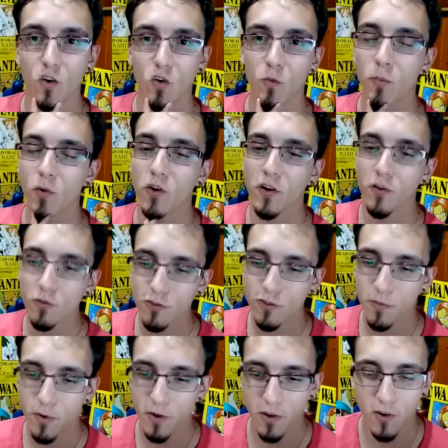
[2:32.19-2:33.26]
Un poco injusto
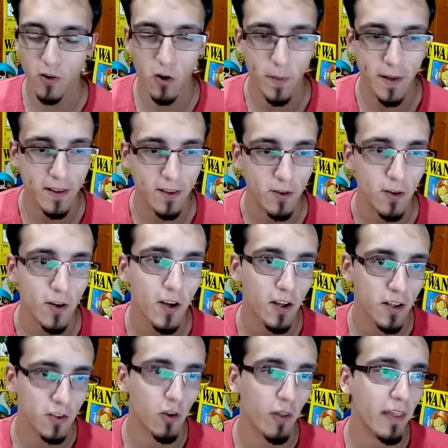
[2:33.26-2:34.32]
porque os comento, yo